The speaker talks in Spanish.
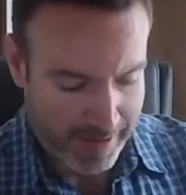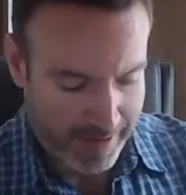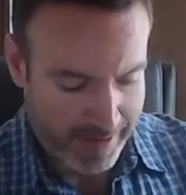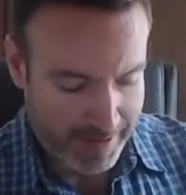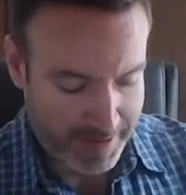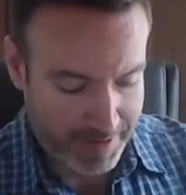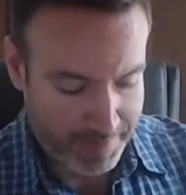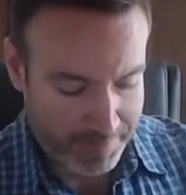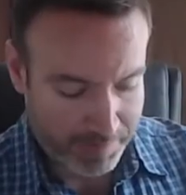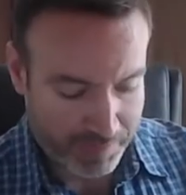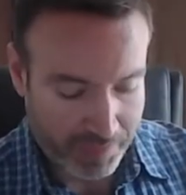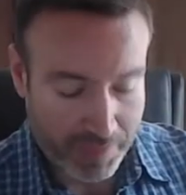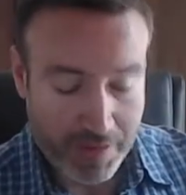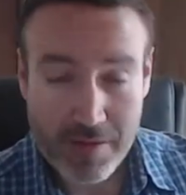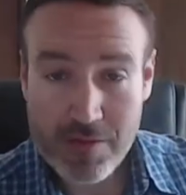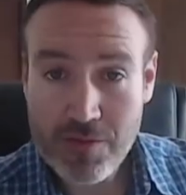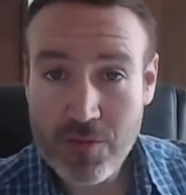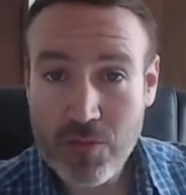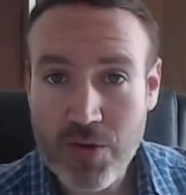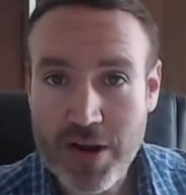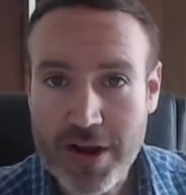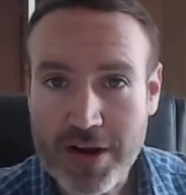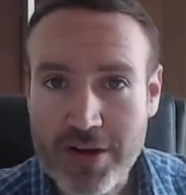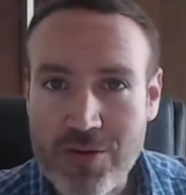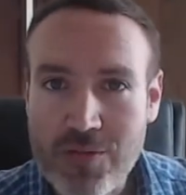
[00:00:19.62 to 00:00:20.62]
Y
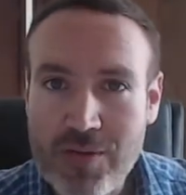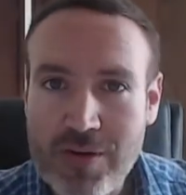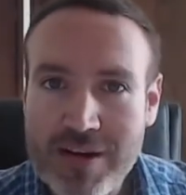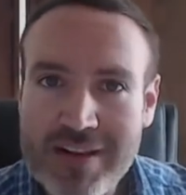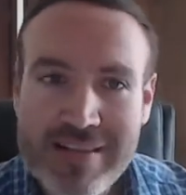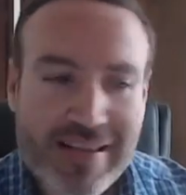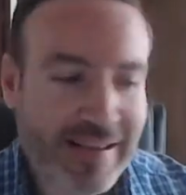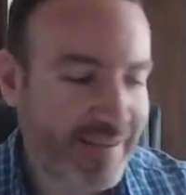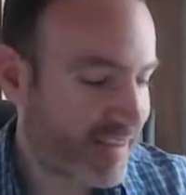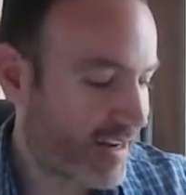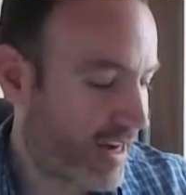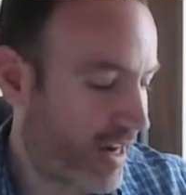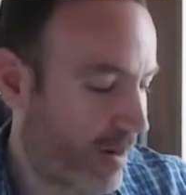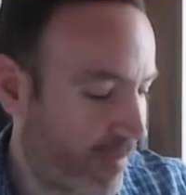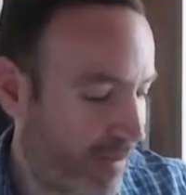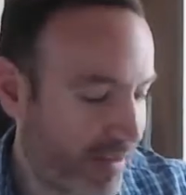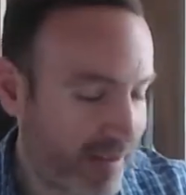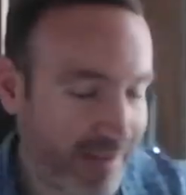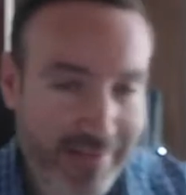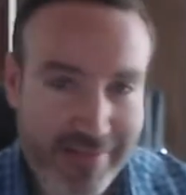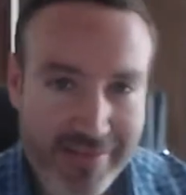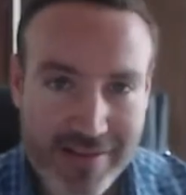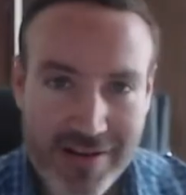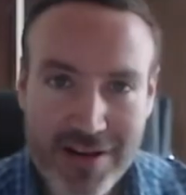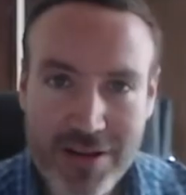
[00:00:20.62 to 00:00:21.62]
bueno, ¿cuál es la trama de
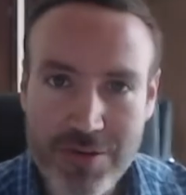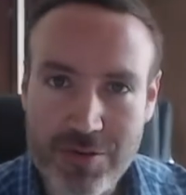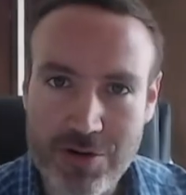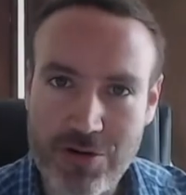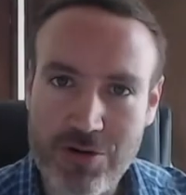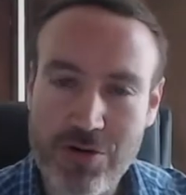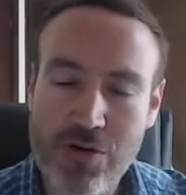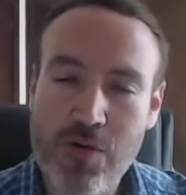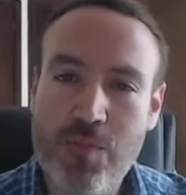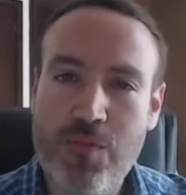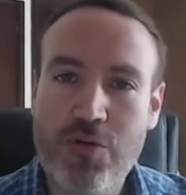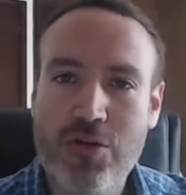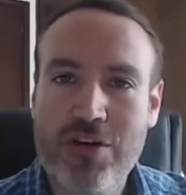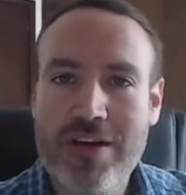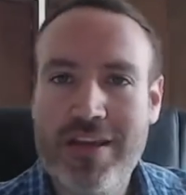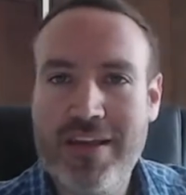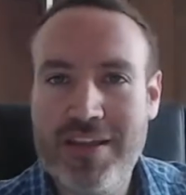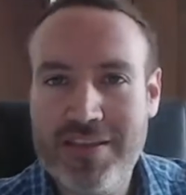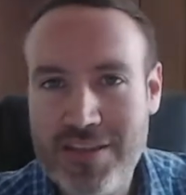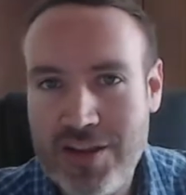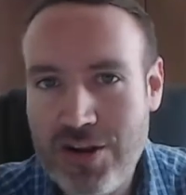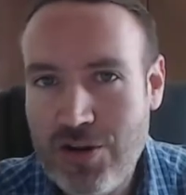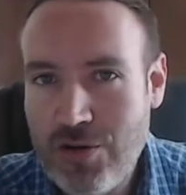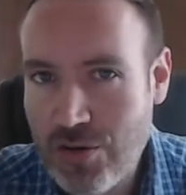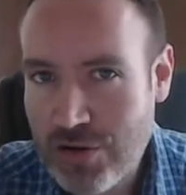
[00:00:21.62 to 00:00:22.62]
este libro? No? ¿Por qué
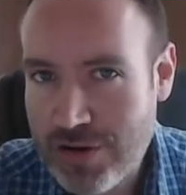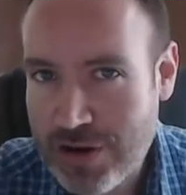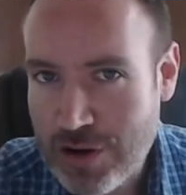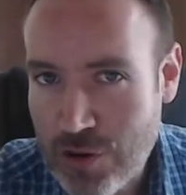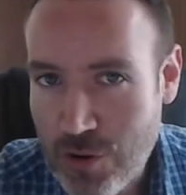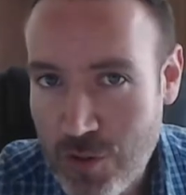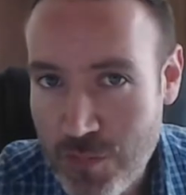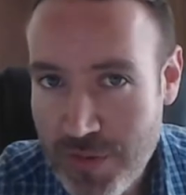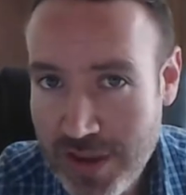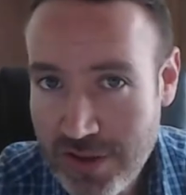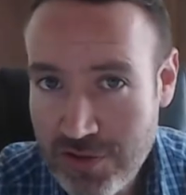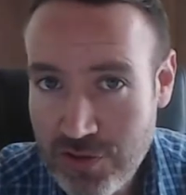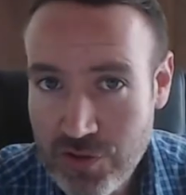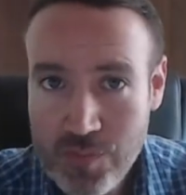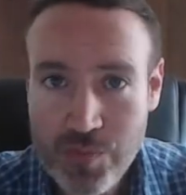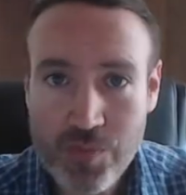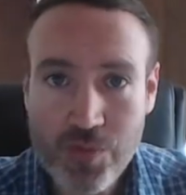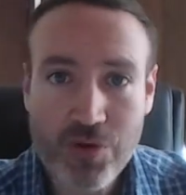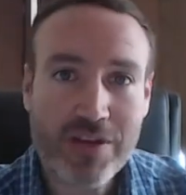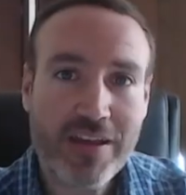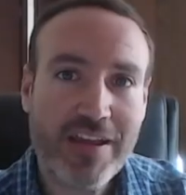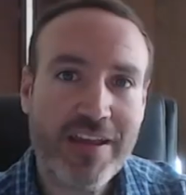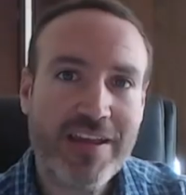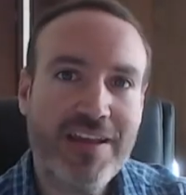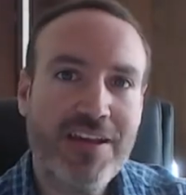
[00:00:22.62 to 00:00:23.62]
te lo recomiendo?
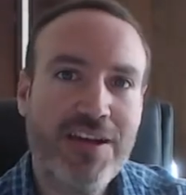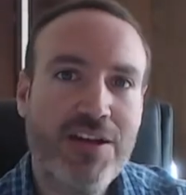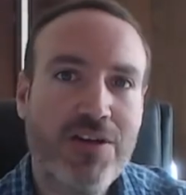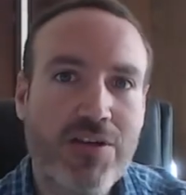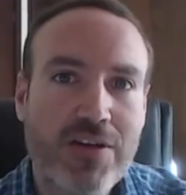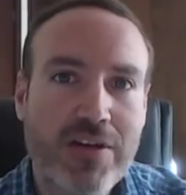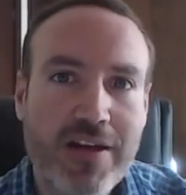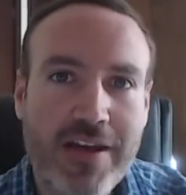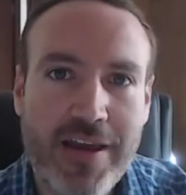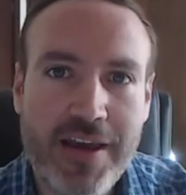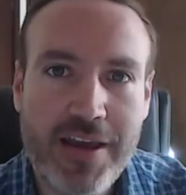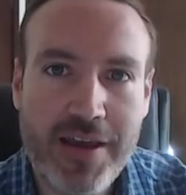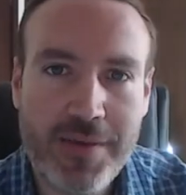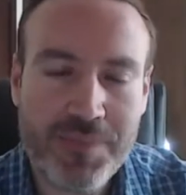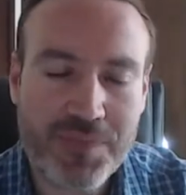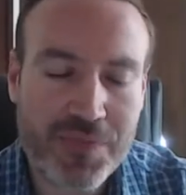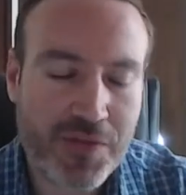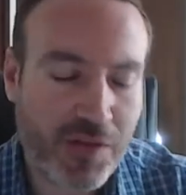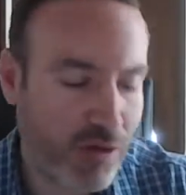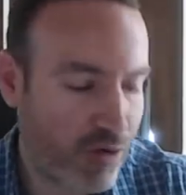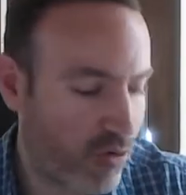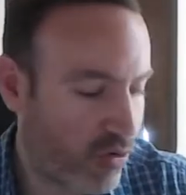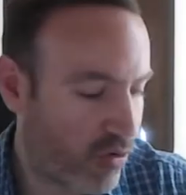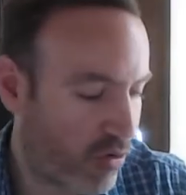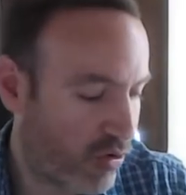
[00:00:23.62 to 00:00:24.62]
¿Por qué quiero que
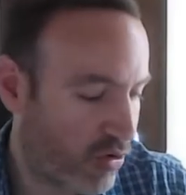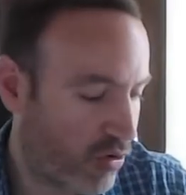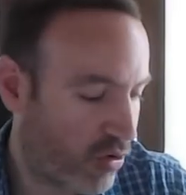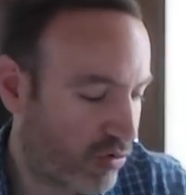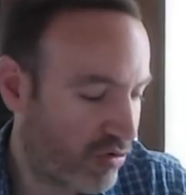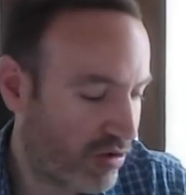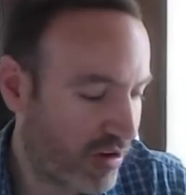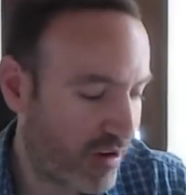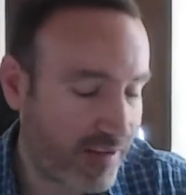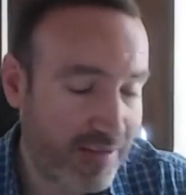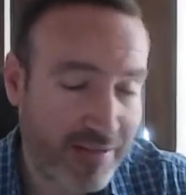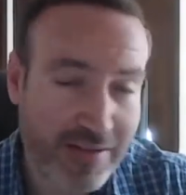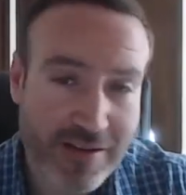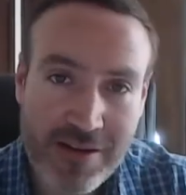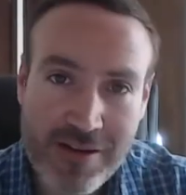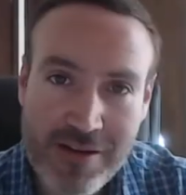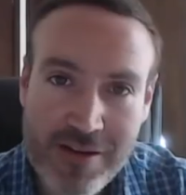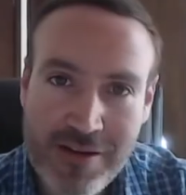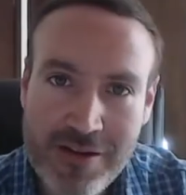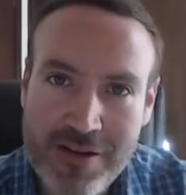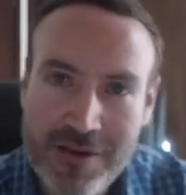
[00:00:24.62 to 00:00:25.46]
lo conozcas?